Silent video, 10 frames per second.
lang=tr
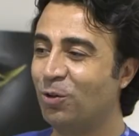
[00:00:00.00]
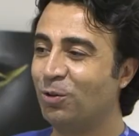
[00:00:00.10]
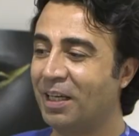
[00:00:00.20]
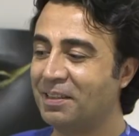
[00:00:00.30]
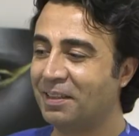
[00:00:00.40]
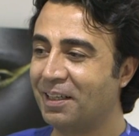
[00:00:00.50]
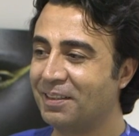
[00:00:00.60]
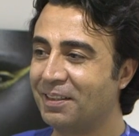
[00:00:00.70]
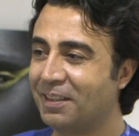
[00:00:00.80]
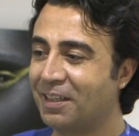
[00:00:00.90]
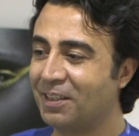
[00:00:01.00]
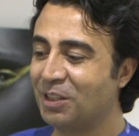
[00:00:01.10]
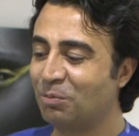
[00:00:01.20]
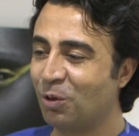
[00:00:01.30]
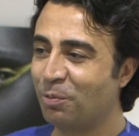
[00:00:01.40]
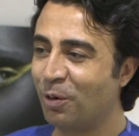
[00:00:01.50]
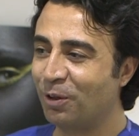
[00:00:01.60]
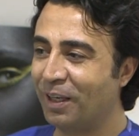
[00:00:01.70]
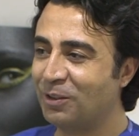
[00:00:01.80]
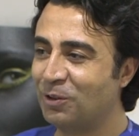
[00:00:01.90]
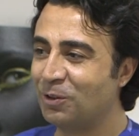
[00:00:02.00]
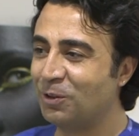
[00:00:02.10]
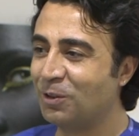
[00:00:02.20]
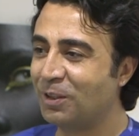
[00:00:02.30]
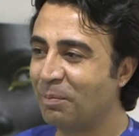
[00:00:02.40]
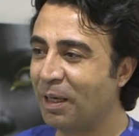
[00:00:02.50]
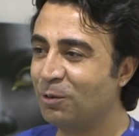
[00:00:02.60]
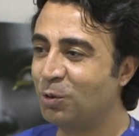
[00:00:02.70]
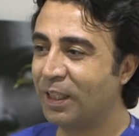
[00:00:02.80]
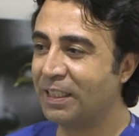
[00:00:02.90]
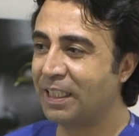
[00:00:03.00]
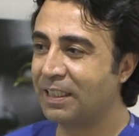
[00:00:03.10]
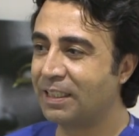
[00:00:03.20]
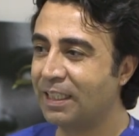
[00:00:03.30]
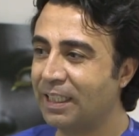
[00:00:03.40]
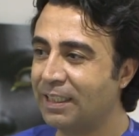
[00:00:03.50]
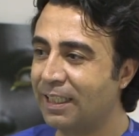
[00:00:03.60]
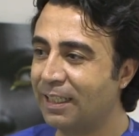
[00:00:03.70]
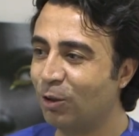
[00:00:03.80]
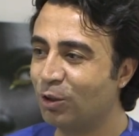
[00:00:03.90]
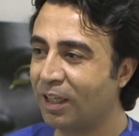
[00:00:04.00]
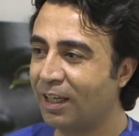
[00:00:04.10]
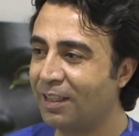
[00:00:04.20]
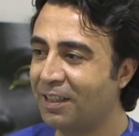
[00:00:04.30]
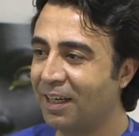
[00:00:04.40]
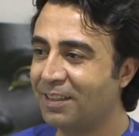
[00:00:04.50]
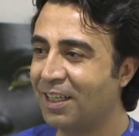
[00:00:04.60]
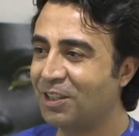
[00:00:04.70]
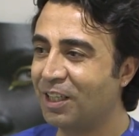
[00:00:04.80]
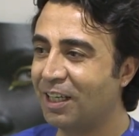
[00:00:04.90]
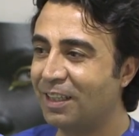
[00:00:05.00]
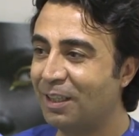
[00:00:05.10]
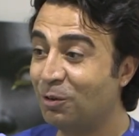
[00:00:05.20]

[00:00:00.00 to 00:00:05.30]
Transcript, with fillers: onun hazırladığı karışımı o bölgeye sürdüğünüz zaman 3 ay içerisinde kesinlikle o sakal kıran, saç kırandan